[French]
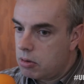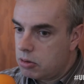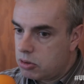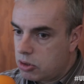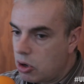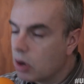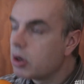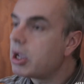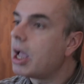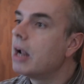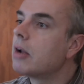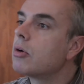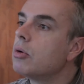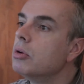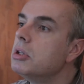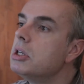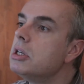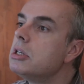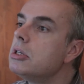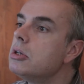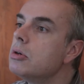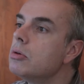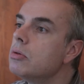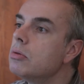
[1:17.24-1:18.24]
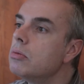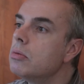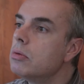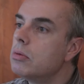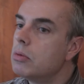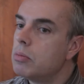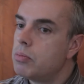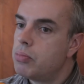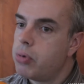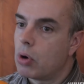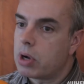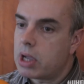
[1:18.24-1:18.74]
dans quelles
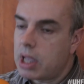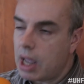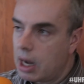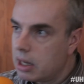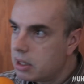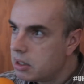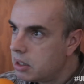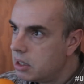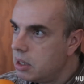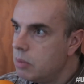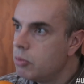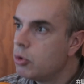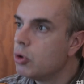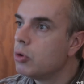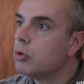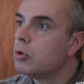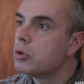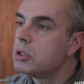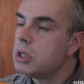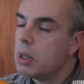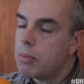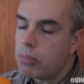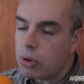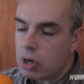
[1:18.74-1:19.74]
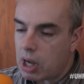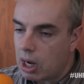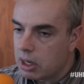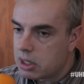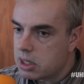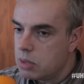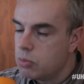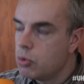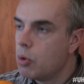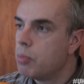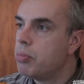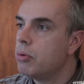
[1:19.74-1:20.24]
conditions, pour quel type de dossier, pour quel
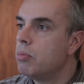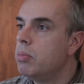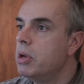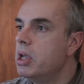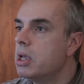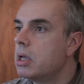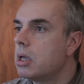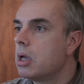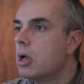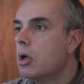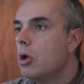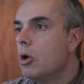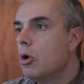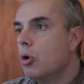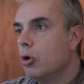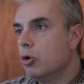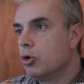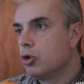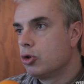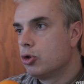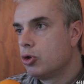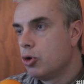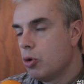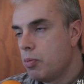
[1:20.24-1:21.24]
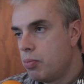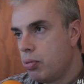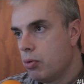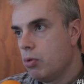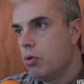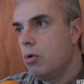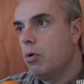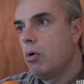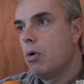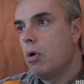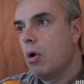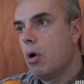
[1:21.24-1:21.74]
type de public je
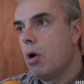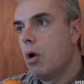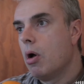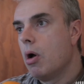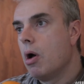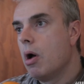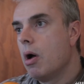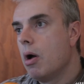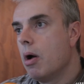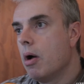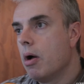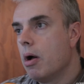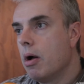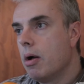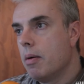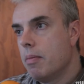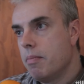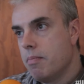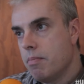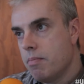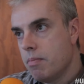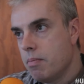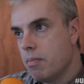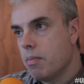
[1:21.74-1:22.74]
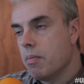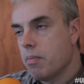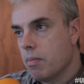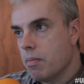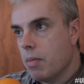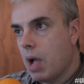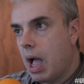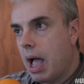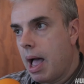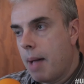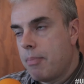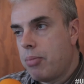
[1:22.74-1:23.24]
peux euh,
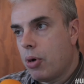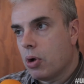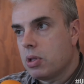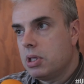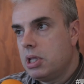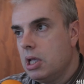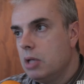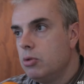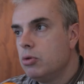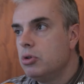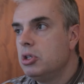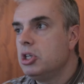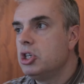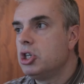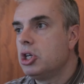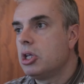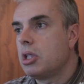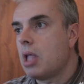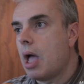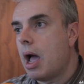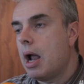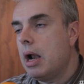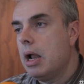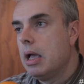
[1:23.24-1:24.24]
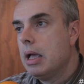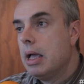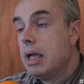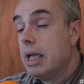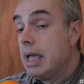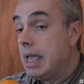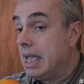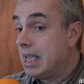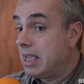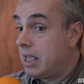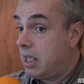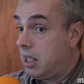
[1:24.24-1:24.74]
apporter du digital
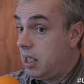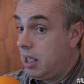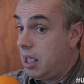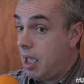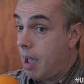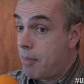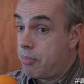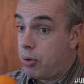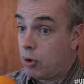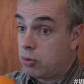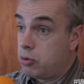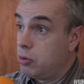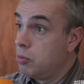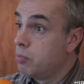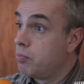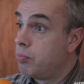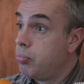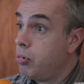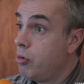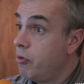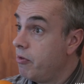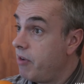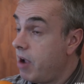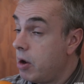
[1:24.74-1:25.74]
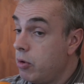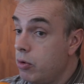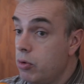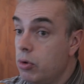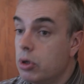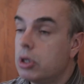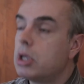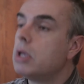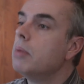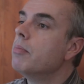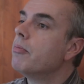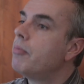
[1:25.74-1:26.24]
et qui apporte une
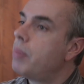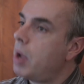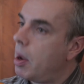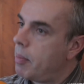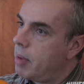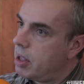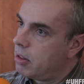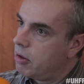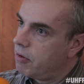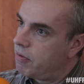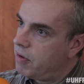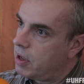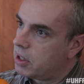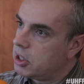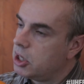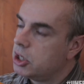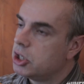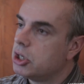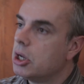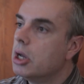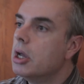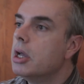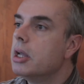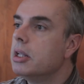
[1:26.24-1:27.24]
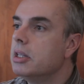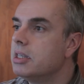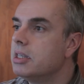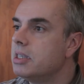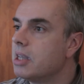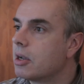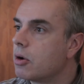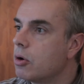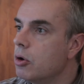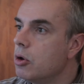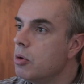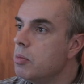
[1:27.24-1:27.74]
plus-value, qui me permette de faire des,
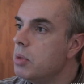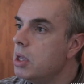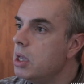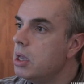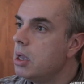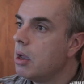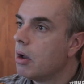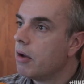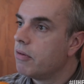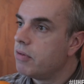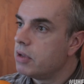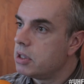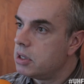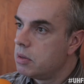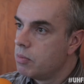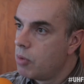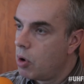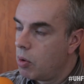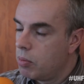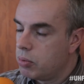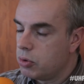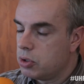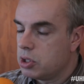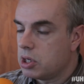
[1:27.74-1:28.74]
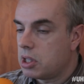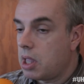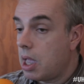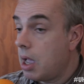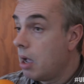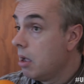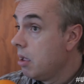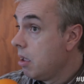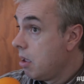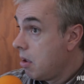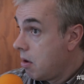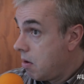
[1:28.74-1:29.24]
économies euh, effectivement
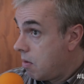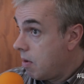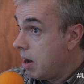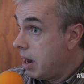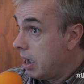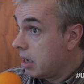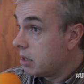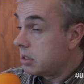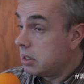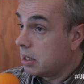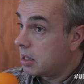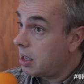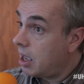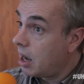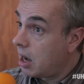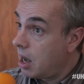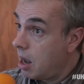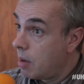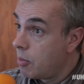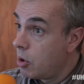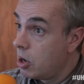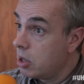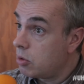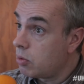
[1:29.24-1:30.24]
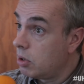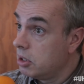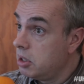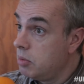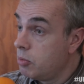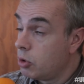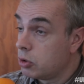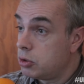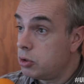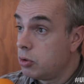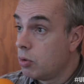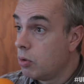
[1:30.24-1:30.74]
budgétaires. Voilà, c'est très clairement les trois
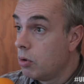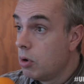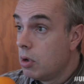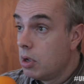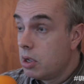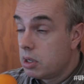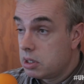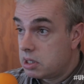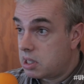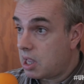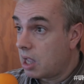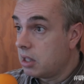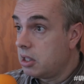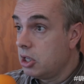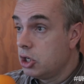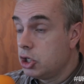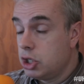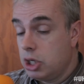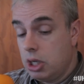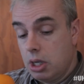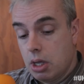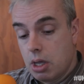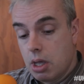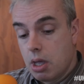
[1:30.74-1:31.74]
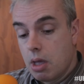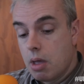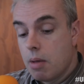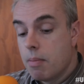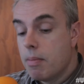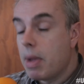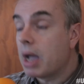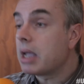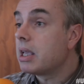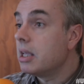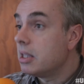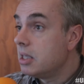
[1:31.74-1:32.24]
dimensions, stratégie,
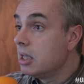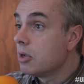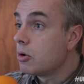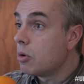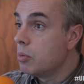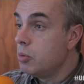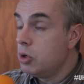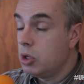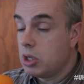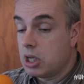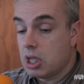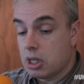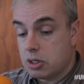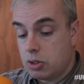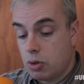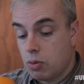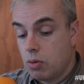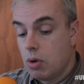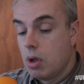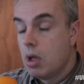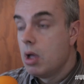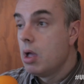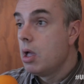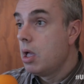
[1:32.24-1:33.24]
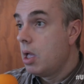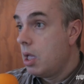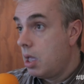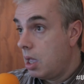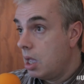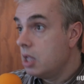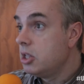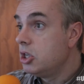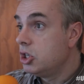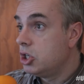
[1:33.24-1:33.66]
marketing, communication et